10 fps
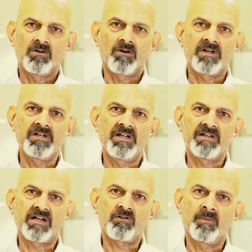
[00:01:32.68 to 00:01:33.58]
और इन
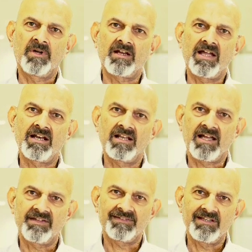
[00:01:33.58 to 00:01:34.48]
डेटा को फिर
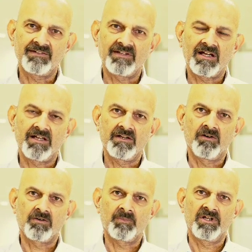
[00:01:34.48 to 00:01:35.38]
एनालाइज किया जाए
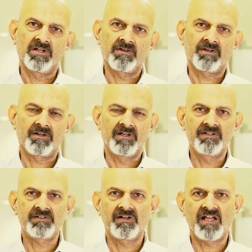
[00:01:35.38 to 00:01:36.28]
और फिर
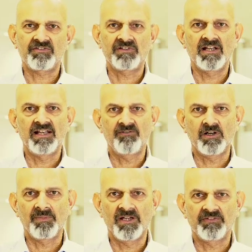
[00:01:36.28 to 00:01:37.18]
इंटरनेशनल
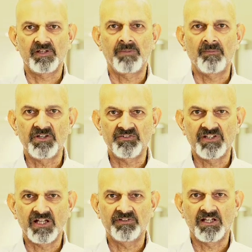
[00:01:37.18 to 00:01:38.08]
लेवल पे इसे पब्लिश
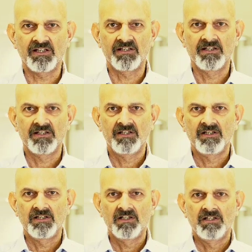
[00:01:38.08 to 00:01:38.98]
किया जाए
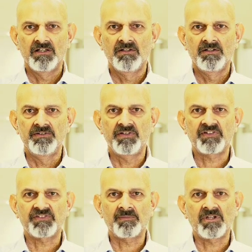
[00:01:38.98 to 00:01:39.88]

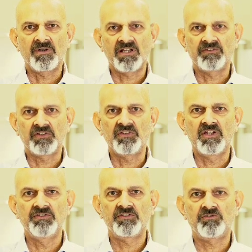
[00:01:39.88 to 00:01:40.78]
जिस किस्म के मरीज़ इस
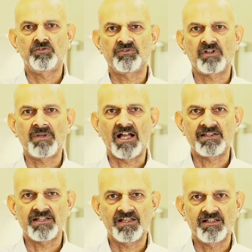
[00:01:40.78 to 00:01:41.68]
इंस्टीट्यूशन में
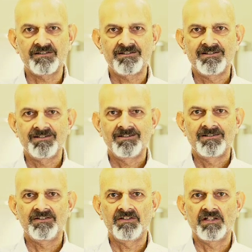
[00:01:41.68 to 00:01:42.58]
आते हैं
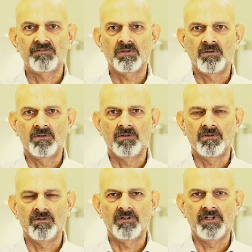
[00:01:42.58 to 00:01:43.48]
ये तो
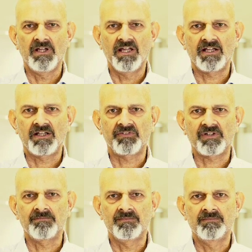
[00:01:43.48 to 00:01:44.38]
एक
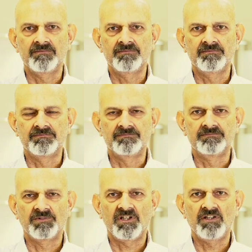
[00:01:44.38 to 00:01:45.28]

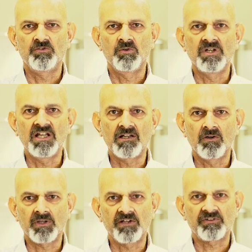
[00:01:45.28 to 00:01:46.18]
किस्म की यूनिक
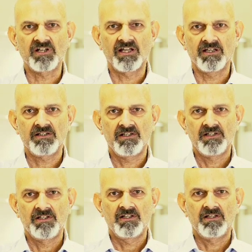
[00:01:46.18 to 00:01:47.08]
लोकेशन है
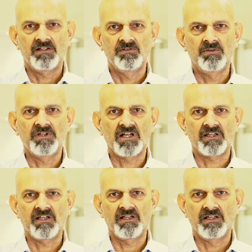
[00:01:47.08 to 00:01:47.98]
दुनिया
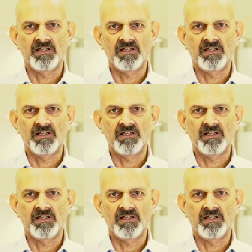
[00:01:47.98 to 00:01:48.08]
के